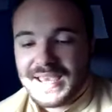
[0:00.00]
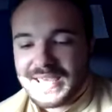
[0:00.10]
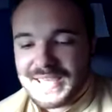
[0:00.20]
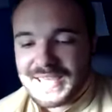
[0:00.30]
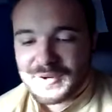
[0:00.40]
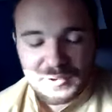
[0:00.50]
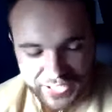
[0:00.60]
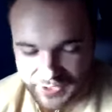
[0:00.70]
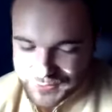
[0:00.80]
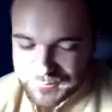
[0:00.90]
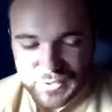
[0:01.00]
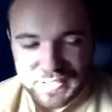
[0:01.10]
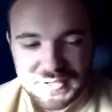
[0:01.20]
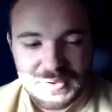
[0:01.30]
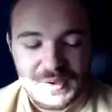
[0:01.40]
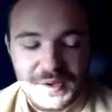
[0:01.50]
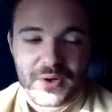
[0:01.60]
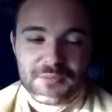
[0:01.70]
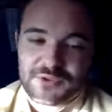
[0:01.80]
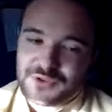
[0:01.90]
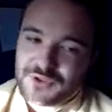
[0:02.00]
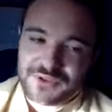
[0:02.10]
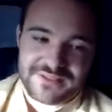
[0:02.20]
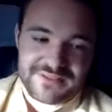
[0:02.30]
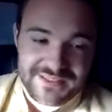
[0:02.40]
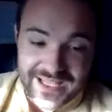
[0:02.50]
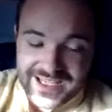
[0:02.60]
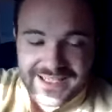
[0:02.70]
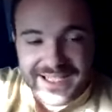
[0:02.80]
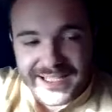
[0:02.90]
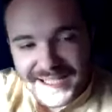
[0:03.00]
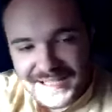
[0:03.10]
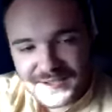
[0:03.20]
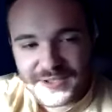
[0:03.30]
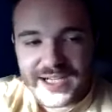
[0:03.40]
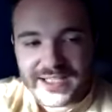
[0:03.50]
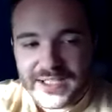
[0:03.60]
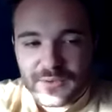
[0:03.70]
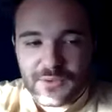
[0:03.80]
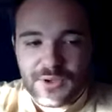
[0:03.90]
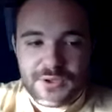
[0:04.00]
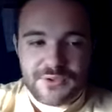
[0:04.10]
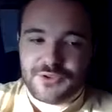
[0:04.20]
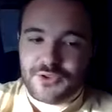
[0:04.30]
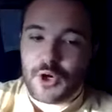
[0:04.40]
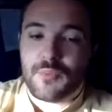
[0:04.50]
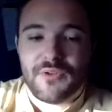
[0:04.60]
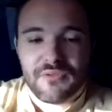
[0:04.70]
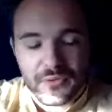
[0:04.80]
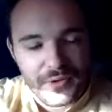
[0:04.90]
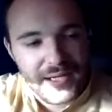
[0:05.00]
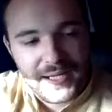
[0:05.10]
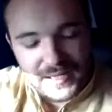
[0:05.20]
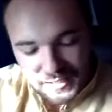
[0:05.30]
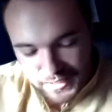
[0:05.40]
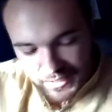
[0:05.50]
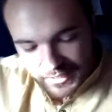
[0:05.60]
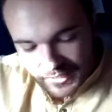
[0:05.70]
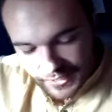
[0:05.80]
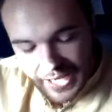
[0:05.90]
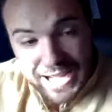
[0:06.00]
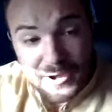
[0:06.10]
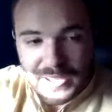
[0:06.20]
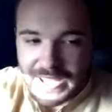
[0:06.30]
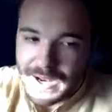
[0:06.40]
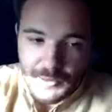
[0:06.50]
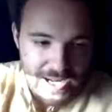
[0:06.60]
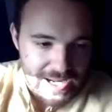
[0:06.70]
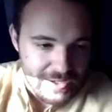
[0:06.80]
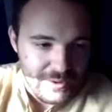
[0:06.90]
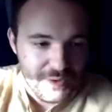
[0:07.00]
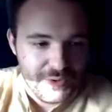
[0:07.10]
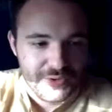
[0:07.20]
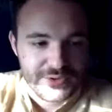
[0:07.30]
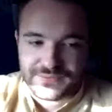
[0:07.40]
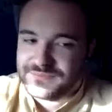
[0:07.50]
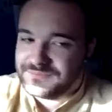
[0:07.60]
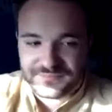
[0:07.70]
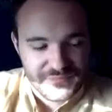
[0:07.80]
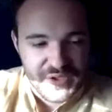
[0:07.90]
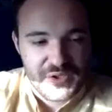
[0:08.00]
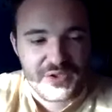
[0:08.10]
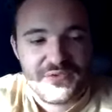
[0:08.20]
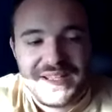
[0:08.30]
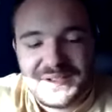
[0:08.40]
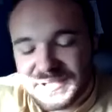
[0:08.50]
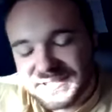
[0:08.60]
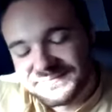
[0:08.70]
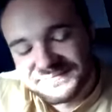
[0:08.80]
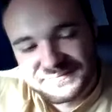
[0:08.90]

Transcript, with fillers: Eh, cuéntanos un poquito cómo son, de qué tratan estos artículos, cómo fue eh, a la hora de elaborarlos, todos esos factores.